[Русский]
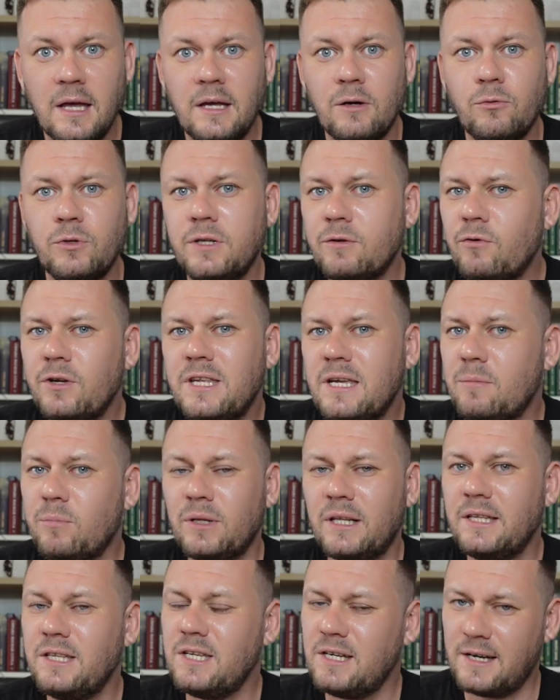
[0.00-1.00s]
У него не
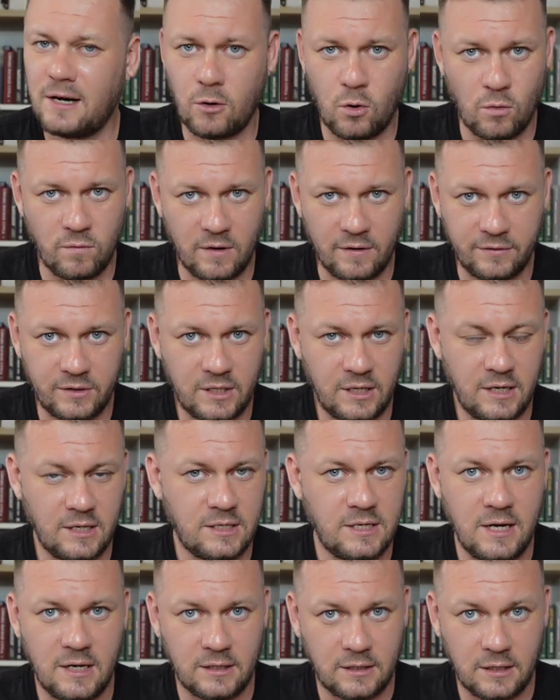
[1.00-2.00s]
было никакого
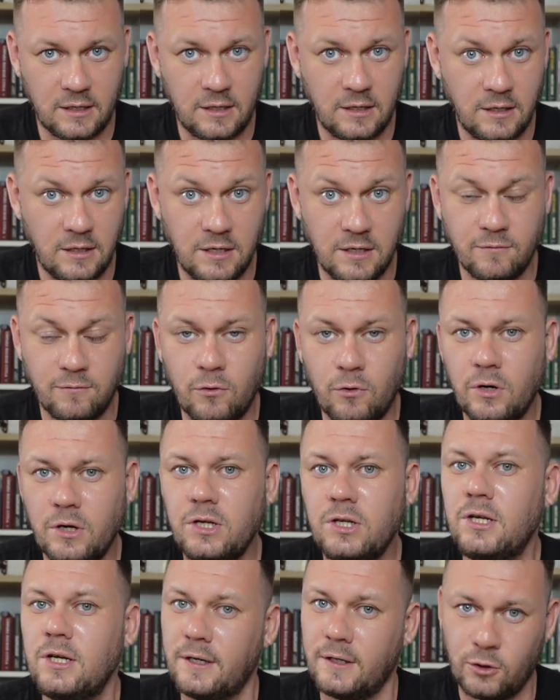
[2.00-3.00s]
авторитета, его
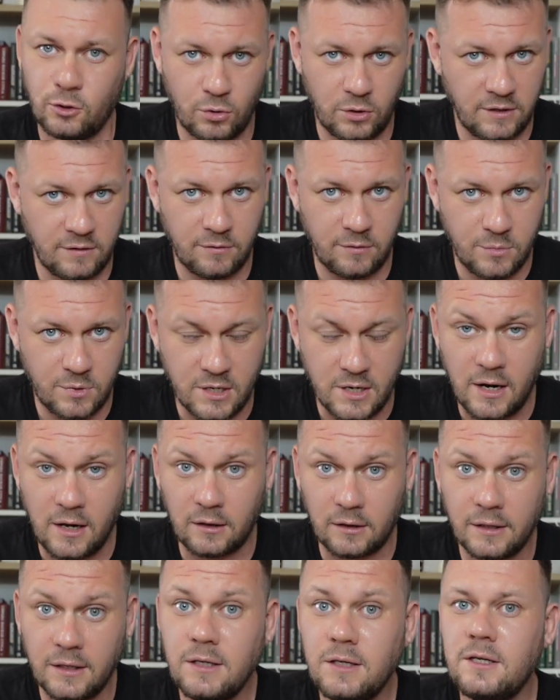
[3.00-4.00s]
никто не
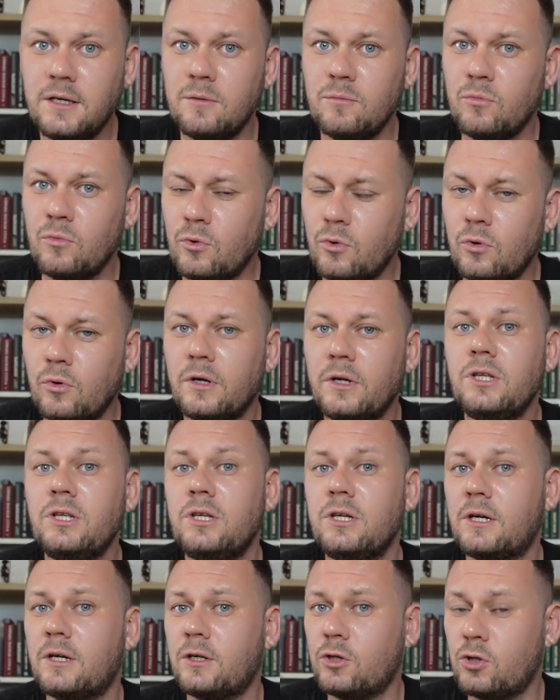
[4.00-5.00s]
выбирал, ему
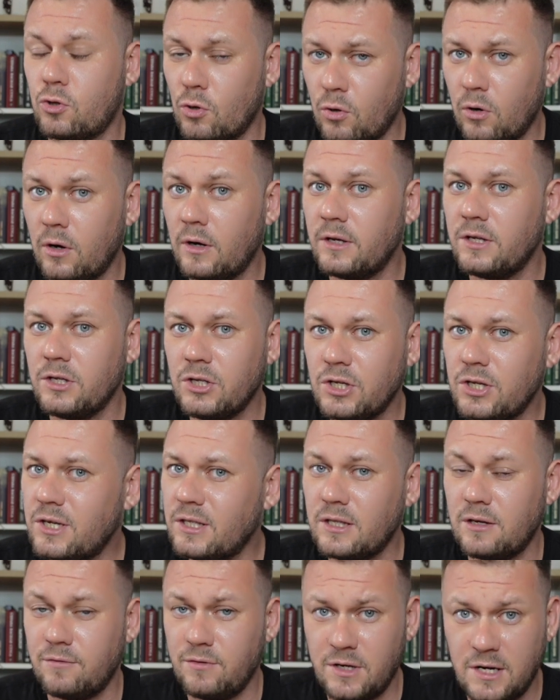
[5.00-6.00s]
никто не
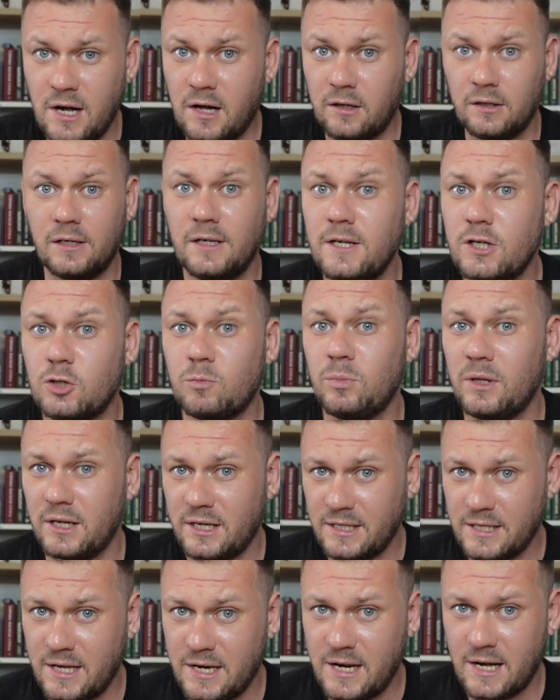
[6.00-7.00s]
доверял. Лишь
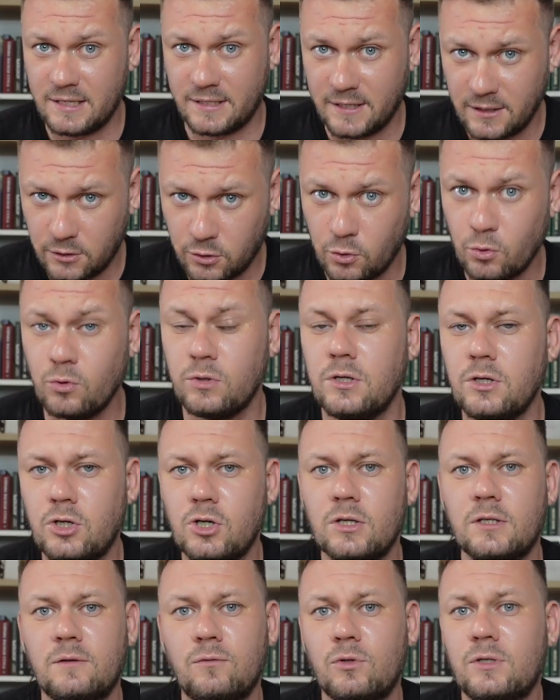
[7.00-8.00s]
благодаря
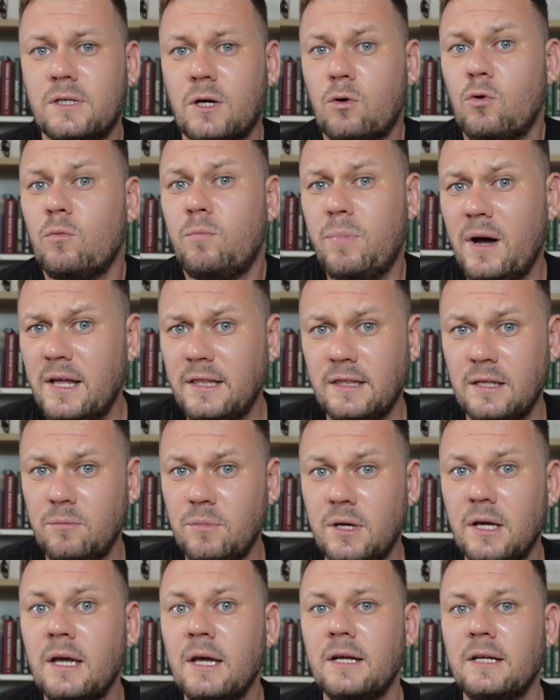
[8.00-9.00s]
сотрудничеству с
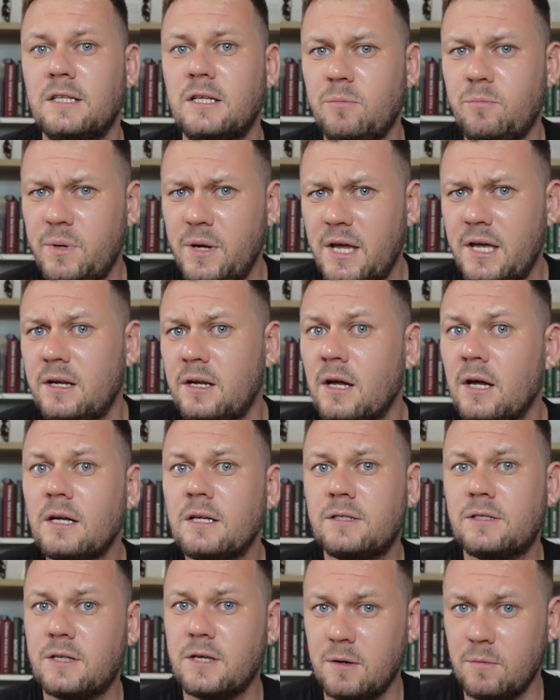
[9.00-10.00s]
оккупантами теперь
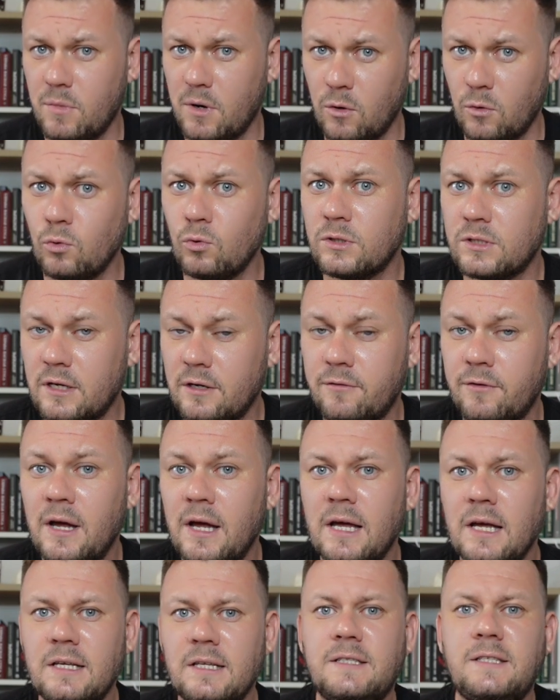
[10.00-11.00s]
Стремоусов
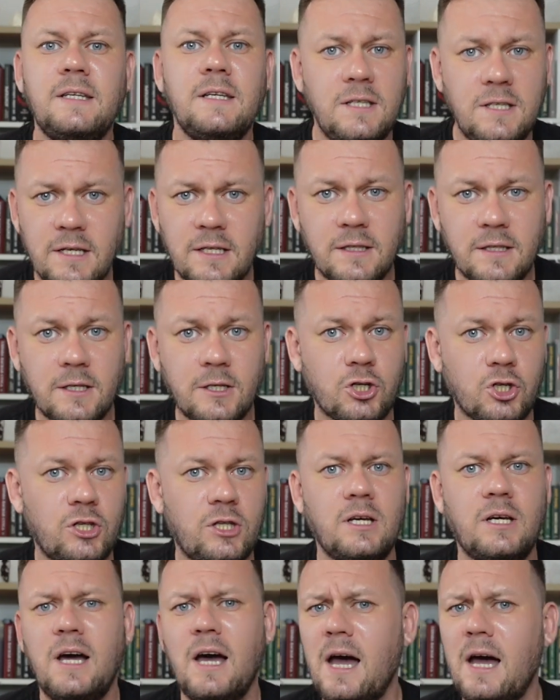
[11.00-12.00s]
сидит на
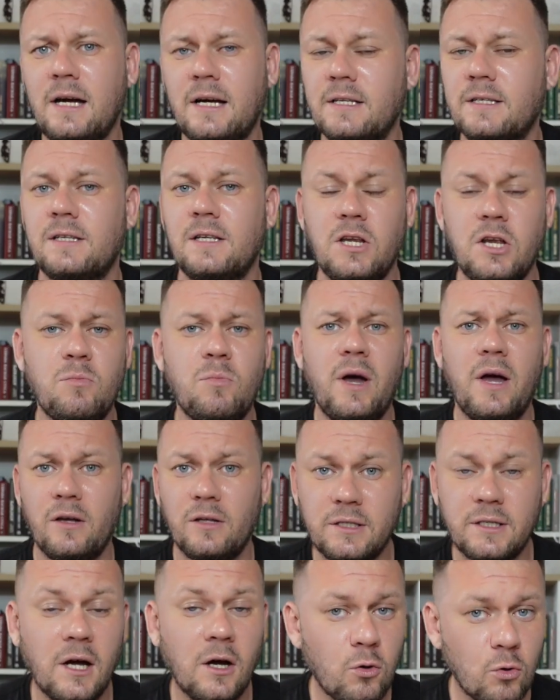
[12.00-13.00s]
штыках и
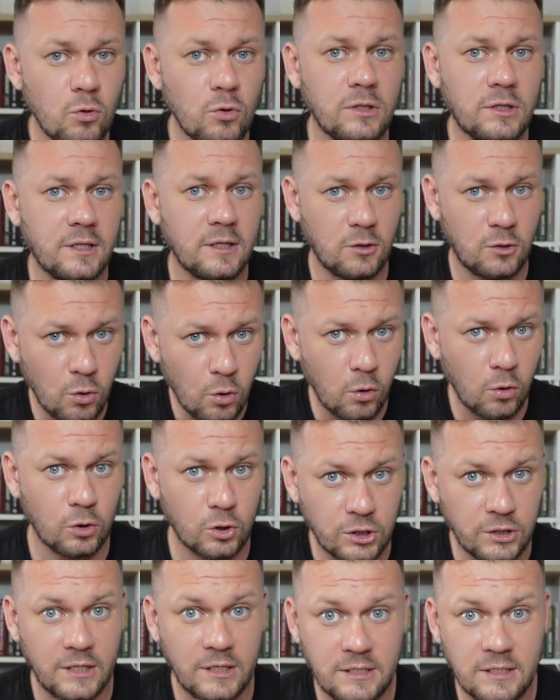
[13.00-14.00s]
занимает какую-то
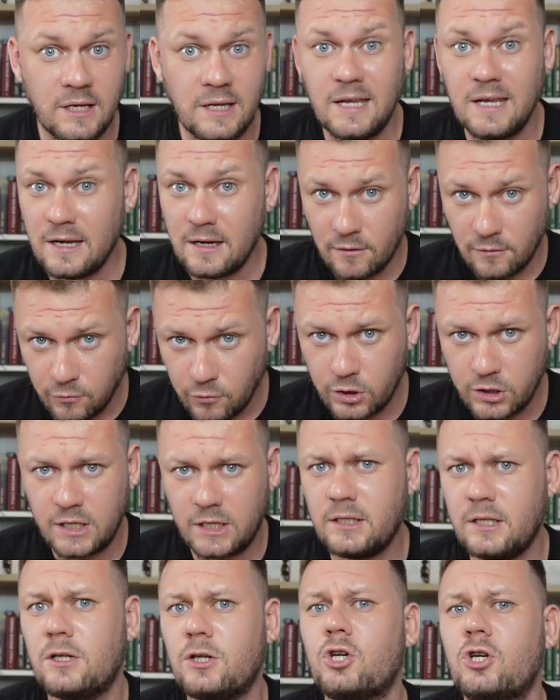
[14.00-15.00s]
должность. И вот
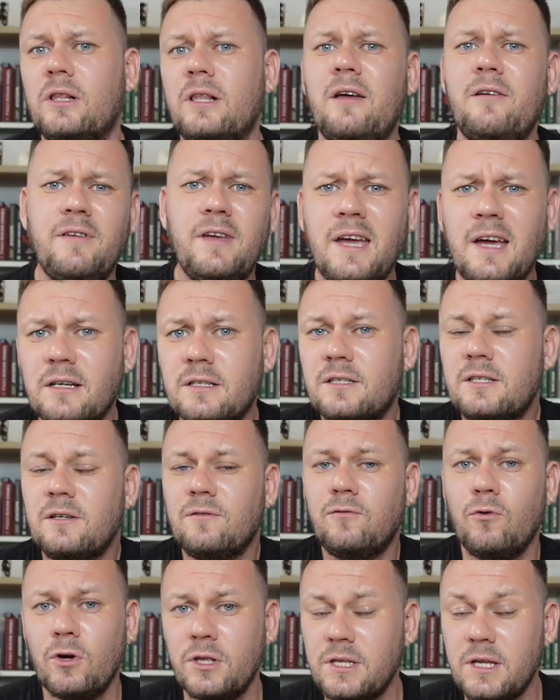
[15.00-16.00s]
этот человек
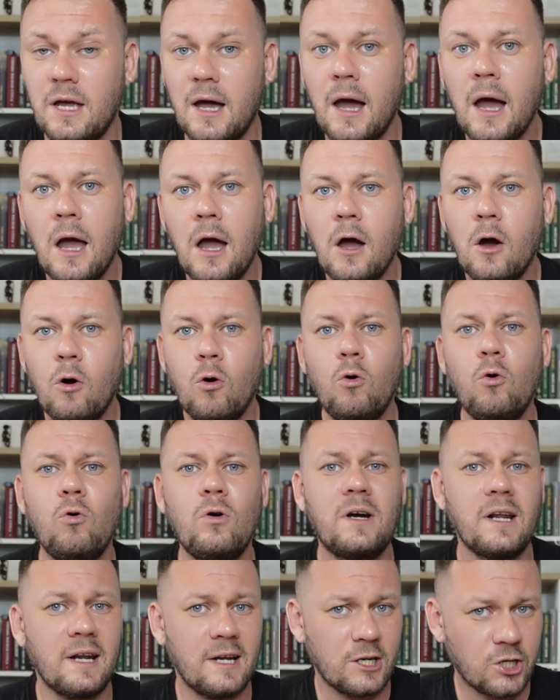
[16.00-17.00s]
сегодня
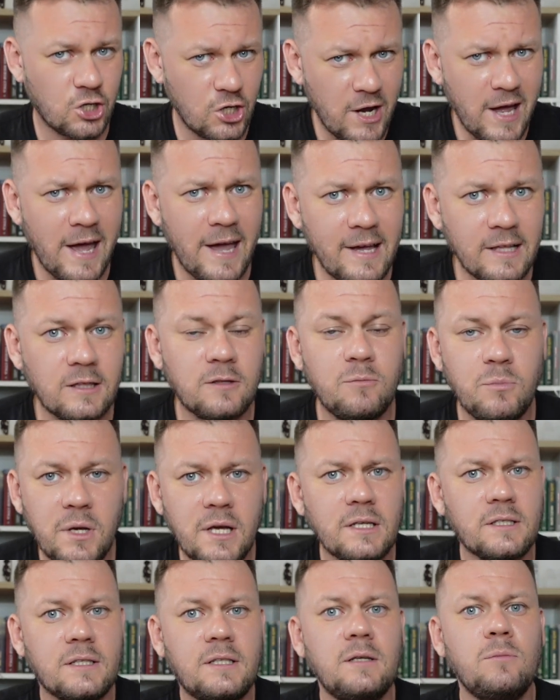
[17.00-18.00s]
угрожает
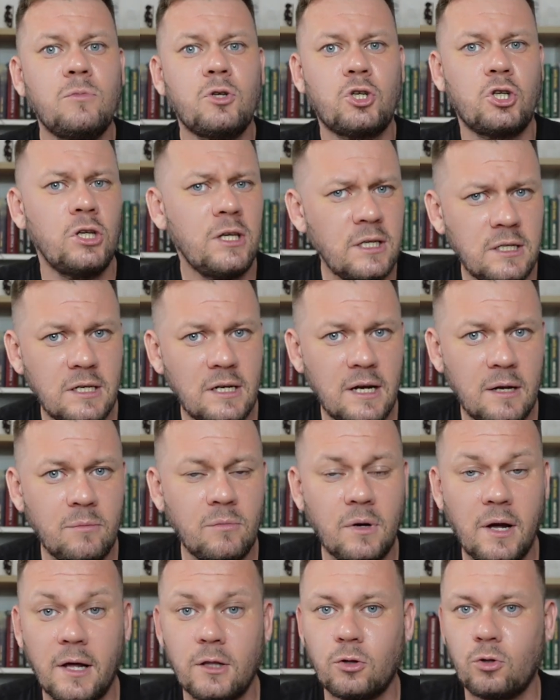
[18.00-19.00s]
местным
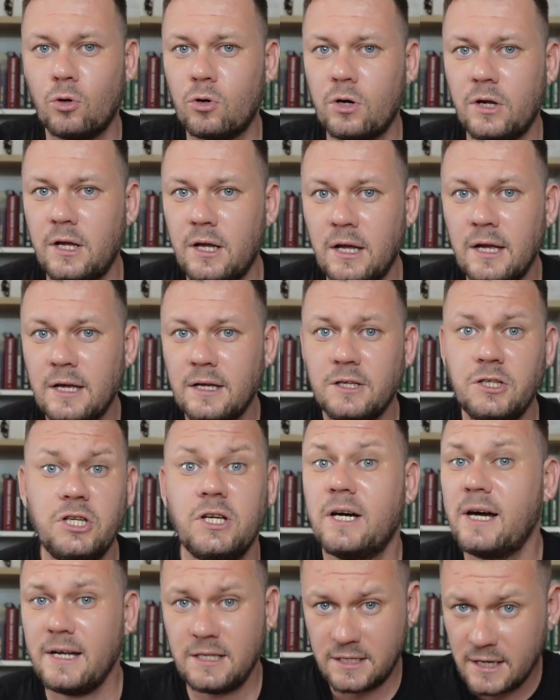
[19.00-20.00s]
жителям, которые
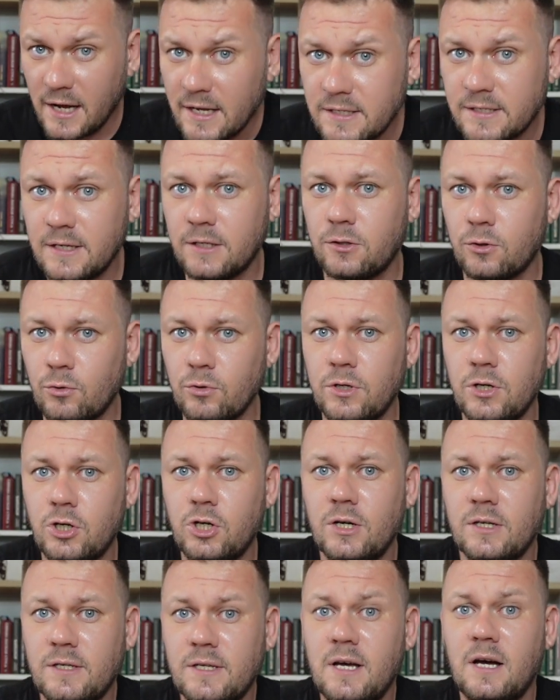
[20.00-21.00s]
не хотят сотрудничать с